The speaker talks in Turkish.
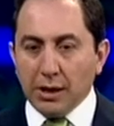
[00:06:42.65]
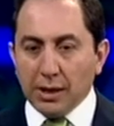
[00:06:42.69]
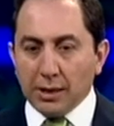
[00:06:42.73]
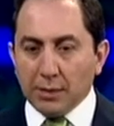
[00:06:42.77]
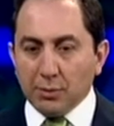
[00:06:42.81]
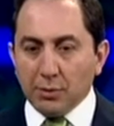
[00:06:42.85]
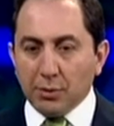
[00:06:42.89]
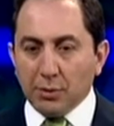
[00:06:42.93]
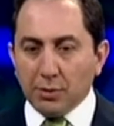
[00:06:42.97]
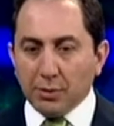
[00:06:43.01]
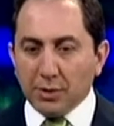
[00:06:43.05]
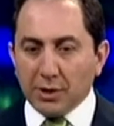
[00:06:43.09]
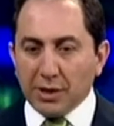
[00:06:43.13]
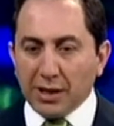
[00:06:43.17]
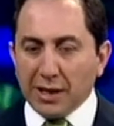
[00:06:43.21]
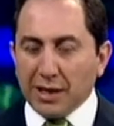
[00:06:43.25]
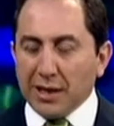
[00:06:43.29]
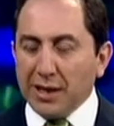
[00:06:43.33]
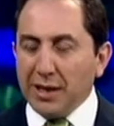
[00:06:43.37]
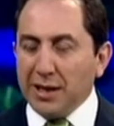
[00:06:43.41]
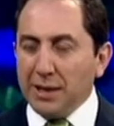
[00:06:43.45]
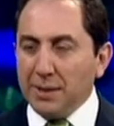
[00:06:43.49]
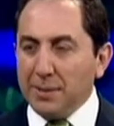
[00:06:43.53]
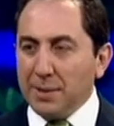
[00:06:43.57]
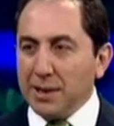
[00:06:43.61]
Hani bu
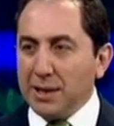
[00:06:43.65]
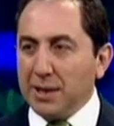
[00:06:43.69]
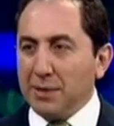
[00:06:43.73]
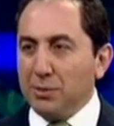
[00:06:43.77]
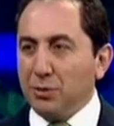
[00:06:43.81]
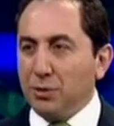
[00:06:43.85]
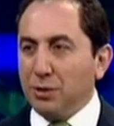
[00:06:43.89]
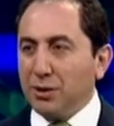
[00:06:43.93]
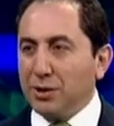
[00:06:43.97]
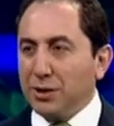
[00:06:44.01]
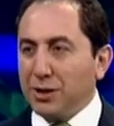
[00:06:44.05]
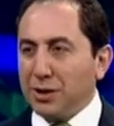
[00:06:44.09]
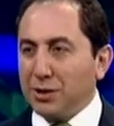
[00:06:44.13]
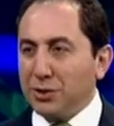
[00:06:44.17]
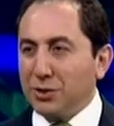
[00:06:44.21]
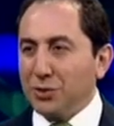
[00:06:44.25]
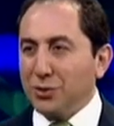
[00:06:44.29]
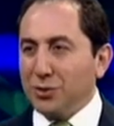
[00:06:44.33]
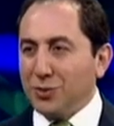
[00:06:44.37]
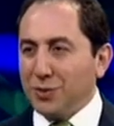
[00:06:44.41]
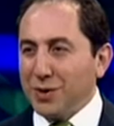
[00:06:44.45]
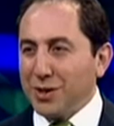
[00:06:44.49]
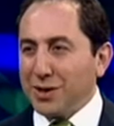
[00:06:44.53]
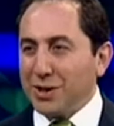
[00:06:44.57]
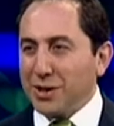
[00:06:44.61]
tekerleme gibi oldu
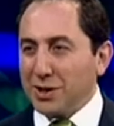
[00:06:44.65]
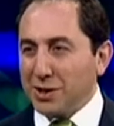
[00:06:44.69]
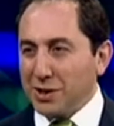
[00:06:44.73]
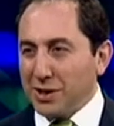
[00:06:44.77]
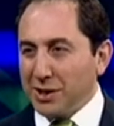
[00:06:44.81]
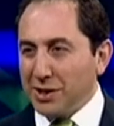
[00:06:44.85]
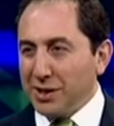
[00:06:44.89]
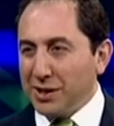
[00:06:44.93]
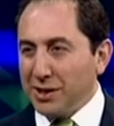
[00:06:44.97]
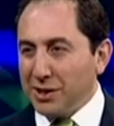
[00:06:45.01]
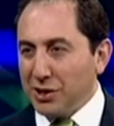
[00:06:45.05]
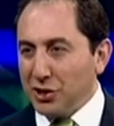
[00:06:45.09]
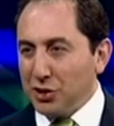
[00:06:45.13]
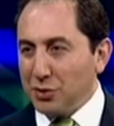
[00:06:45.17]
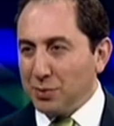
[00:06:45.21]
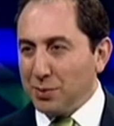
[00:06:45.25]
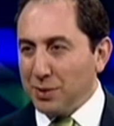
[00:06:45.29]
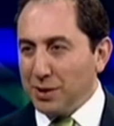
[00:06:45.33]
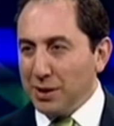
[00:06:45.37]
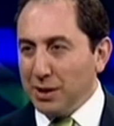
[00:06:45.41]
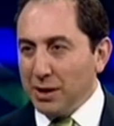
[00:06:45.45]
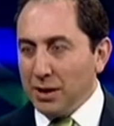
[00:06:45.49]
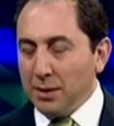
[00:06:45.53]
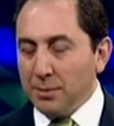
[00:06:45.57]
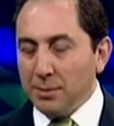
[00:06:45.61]
artık üniversite sanayi
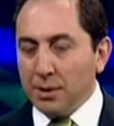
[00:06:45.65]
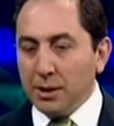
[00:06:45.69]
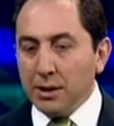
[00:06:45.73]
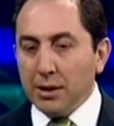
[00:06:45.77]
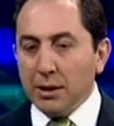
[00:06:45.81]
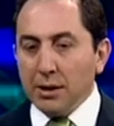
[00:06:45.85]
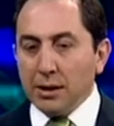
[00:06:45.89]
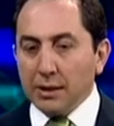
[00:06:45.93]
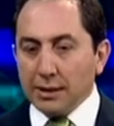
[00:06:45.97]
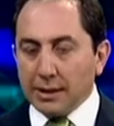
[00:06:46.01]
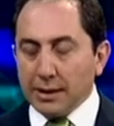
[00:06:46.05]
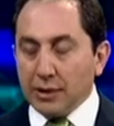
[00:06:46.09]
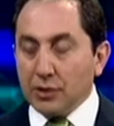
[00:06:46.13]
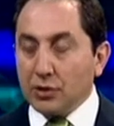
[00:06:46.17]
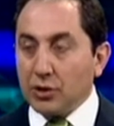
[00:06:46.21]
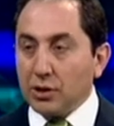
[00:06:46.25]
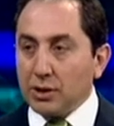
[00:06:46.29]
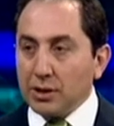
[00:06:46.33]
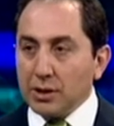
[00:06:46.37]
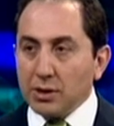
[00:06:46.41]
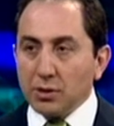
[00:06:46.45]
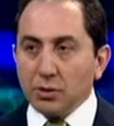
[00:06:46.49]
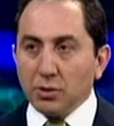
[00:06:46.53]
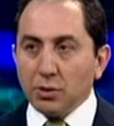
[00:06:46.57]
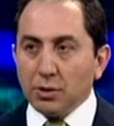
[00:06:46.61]
işbirliği ama
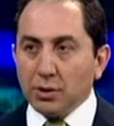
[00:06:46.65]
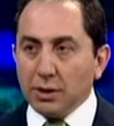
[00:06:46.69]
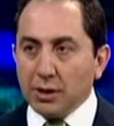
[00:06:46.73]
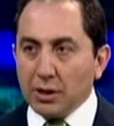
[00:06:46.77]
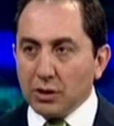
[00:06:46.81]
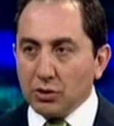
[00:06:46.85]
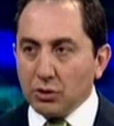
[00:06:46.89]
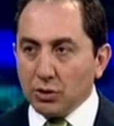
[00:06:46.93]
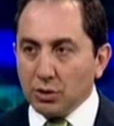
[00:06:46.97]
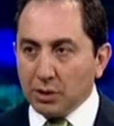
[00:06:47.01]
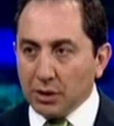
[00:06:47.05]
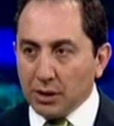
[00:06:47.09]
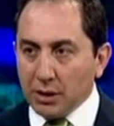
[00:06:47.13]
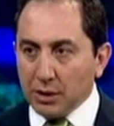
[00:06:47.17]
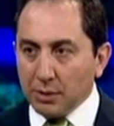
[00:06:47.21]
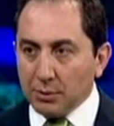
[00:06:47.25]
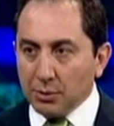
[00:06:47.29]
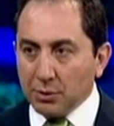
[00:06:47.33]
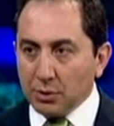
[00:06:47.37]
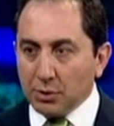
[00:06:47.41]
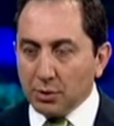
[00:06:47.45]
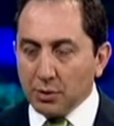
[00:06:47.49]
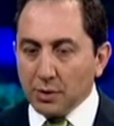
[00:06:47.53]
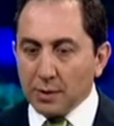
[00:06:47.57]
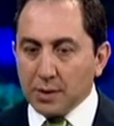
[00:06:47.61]
gerçekten son derece
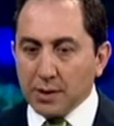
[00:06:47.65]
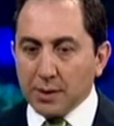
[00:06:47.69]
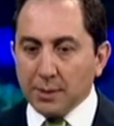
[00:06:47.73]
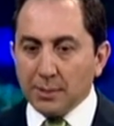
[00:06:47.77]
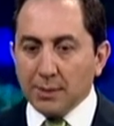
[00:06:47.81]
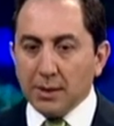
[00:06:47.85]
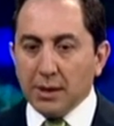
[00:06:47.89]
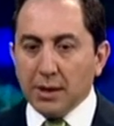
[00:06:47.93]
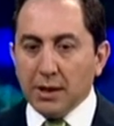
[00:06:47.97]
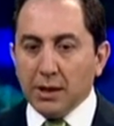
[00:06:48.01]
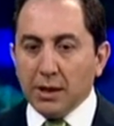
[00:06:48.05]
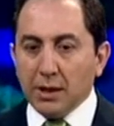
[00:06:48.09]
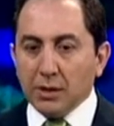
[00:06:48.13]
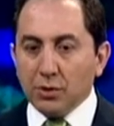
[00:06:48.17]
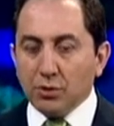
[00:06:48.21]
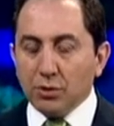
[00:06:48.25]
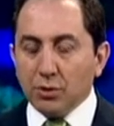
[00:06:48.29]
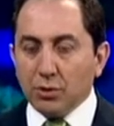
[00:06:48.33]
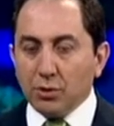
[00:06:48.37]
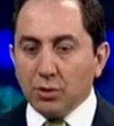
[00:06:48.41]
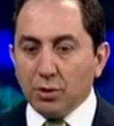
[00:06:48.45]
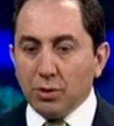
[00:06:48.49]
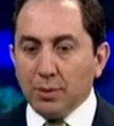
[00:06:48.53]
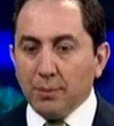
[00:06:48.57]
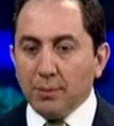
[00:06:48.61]
önemli bir konsept.
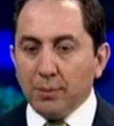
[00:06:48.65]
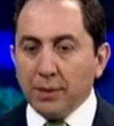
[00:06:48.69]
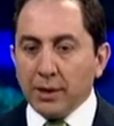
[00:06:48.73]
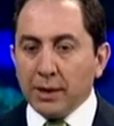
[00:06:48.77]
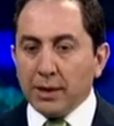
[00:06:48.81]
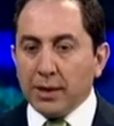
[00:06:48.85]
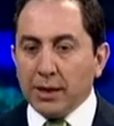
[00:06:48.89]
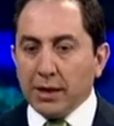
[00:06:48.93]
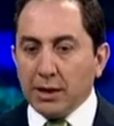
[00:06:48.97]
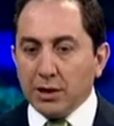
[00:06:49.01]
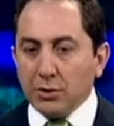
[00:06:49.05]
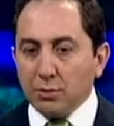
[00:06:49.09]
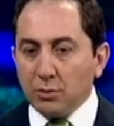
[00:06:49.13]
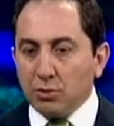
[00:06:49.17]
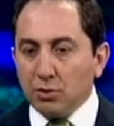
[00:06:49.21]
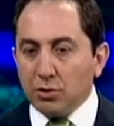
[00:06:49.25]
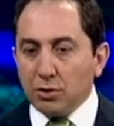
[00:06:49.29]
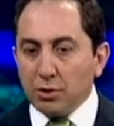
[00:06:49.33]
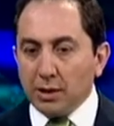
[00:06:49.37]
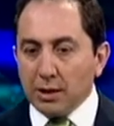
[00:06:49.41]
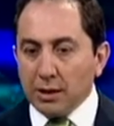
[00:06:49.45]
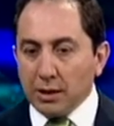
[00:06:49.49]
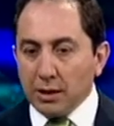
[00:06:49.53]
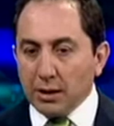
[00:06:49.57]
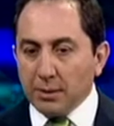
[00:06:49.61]
Çünkü
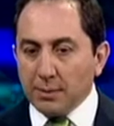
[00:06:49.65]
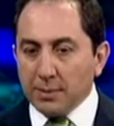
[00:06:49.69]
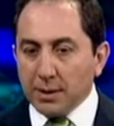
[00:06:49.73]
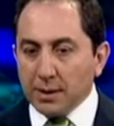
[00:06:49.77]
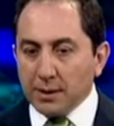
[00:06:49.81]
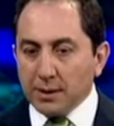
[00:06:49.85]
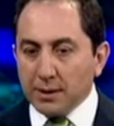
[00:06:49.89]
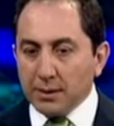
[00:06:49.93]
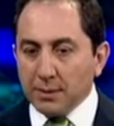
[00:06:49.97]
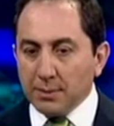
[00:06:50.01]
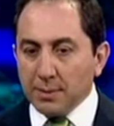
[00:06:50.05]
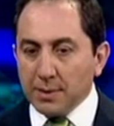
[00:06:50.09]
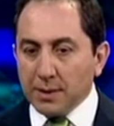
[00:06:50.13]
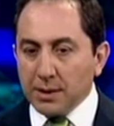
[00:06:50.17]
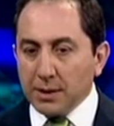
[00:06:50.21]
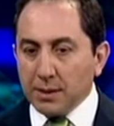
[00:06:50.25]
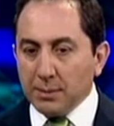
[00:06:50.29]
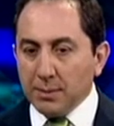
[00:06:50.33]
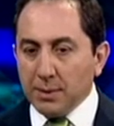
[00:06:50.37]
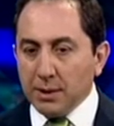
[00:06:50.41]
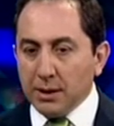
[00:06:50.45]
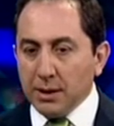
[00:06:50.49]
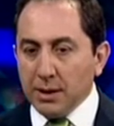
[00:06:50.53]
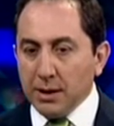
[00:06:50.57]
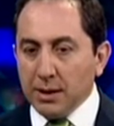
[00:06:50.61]
gelişmiş ülkelere baktığımız
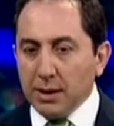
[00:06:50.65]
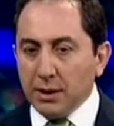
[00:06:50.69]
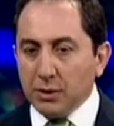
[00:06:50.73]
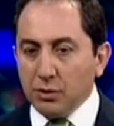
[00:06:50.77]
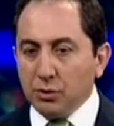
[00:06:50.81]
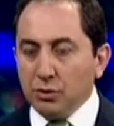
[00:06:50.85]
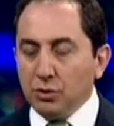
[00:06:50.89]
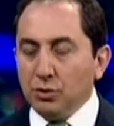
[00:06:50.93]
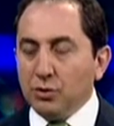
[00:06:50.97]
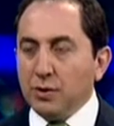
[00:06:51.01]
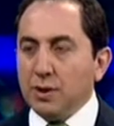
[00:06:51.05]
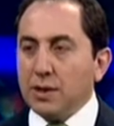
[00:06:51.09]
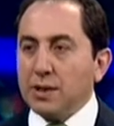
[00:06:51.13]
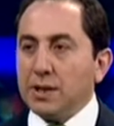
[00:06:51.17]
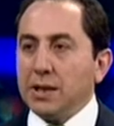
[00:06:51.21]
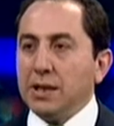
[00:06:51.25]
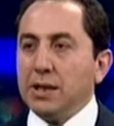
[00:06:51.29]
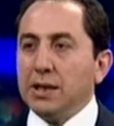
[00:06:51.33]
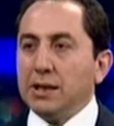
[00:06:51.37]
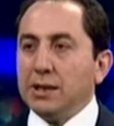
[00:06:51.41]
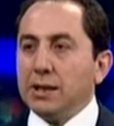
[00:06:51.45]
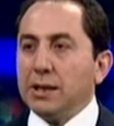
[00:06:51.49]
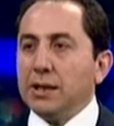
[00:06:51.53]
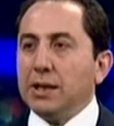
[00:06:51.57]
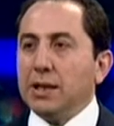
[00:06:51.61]
zaman
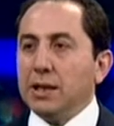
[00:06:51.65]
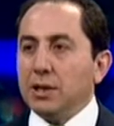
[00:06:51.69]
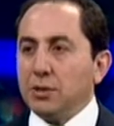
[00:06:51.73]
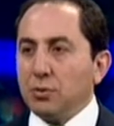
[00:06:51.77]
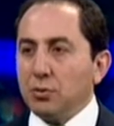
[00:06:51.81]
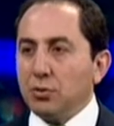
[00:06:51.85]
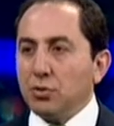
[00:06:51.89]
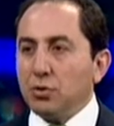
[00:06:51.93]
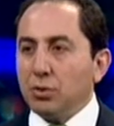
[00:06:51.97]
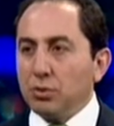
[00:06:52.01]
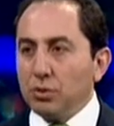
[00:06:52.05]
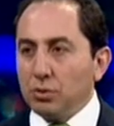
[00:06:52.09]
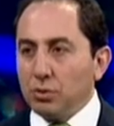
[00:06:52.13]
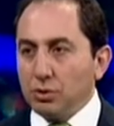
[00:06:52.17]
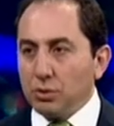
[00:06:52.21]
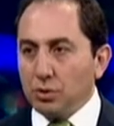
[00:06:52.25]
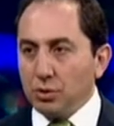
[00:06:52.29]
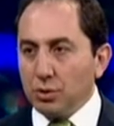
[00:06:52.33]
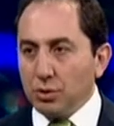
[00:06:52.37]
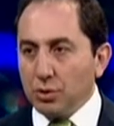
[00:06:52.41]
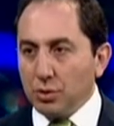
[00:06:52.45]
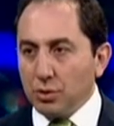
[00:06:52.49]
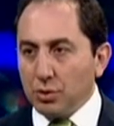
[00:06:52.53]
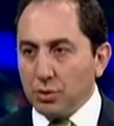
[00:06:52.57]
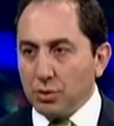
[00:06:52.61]
üniversitelerinde gelişmiş
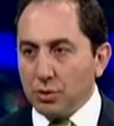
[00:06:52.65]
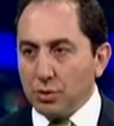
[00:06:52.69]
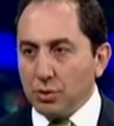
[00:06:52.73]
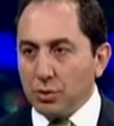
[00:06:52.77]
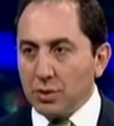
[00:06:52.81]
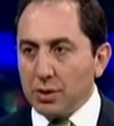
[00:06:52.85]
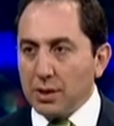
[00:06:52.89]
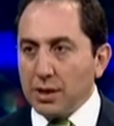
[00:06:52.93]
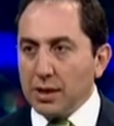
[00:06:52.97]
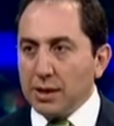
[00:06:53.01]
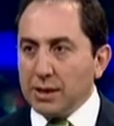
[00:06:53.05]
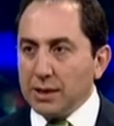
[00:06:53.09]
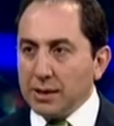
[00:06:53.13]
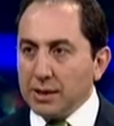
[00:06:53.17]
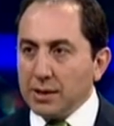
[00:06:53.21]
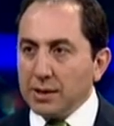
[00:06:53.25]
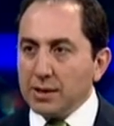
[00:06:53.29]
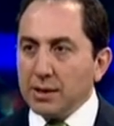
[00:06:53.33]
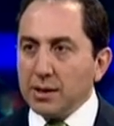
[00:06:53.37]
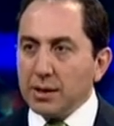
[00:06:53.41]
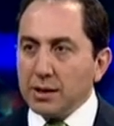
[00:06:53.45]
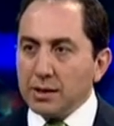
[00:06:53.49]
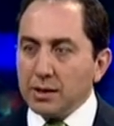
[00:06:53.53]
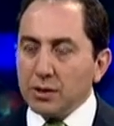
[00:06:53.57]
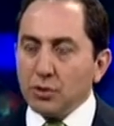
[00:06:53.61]
olduğunu görüyorsunuz. Yani
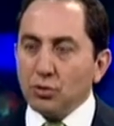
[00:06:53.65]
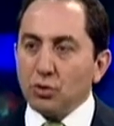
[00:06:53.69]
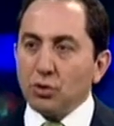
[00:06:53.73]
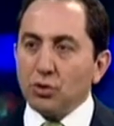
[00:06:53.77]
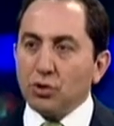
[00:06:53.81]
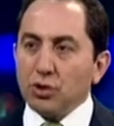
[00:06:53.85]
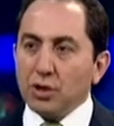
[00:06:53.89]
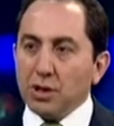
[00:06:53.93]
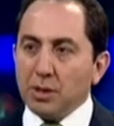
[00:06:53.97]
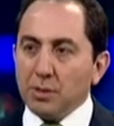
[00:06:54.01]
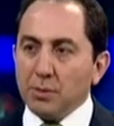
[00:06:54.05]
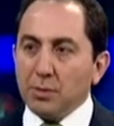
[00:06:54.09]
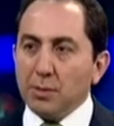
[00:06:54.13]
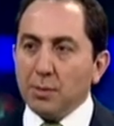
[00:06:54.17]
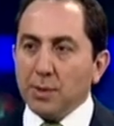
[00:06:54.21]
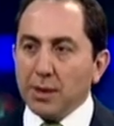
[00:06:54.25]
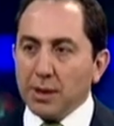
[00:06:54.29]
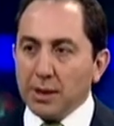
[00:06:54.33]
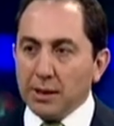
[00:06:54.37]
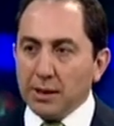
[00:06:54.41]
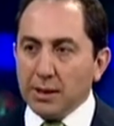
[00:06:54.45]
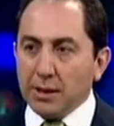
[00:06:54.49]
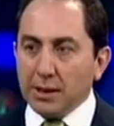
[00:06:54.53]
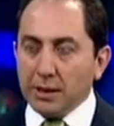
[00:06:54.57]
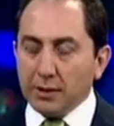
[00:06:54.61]
ikisi arasında çok ciddi bir
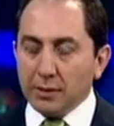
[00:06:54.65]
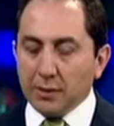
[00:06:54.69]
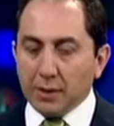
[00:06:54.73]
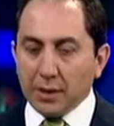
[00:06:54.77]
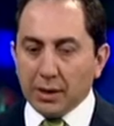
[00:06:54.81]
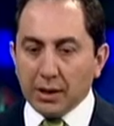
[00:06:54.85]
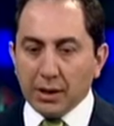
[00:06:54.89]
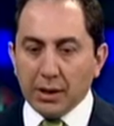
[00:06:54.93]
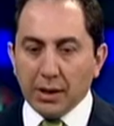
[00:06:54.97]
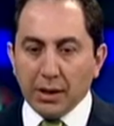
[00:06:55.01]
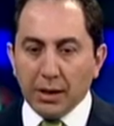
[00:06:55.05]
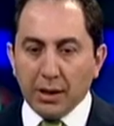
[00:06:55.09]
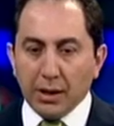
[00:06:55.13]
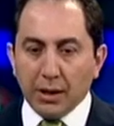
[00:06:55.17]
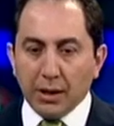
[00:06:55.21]
paralellik var.